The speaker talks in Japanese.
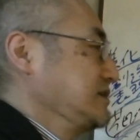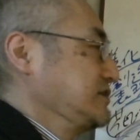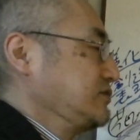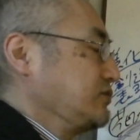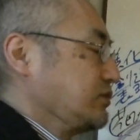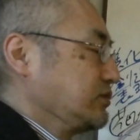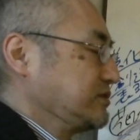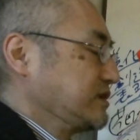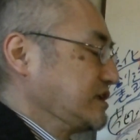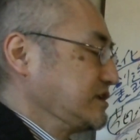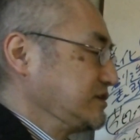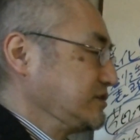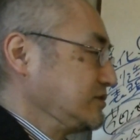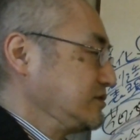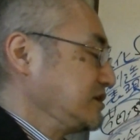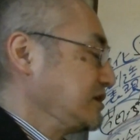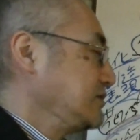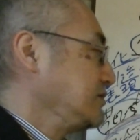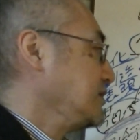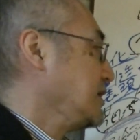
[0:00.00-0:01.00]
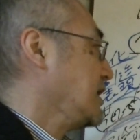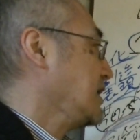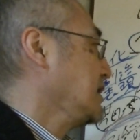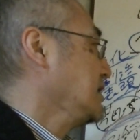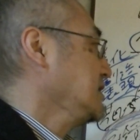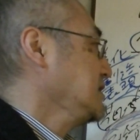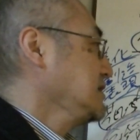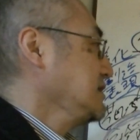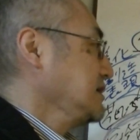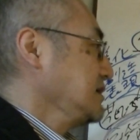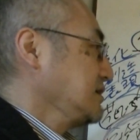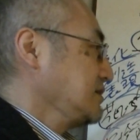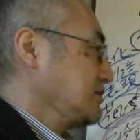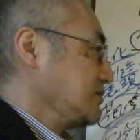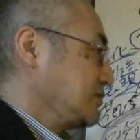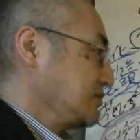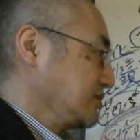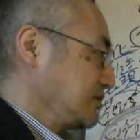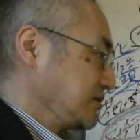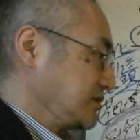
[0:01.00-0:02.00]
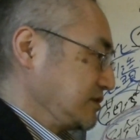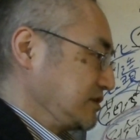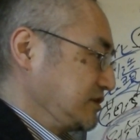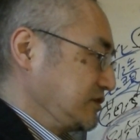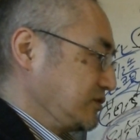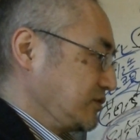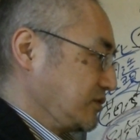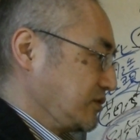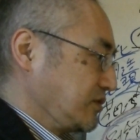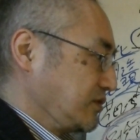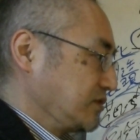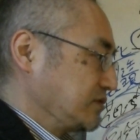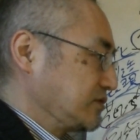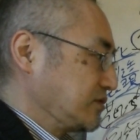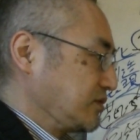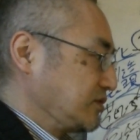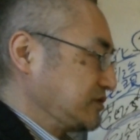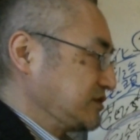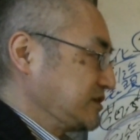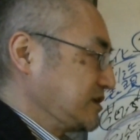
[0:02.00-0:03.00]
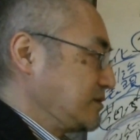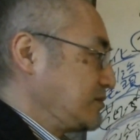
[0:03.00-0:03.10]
きと同じようなのがこの人を通して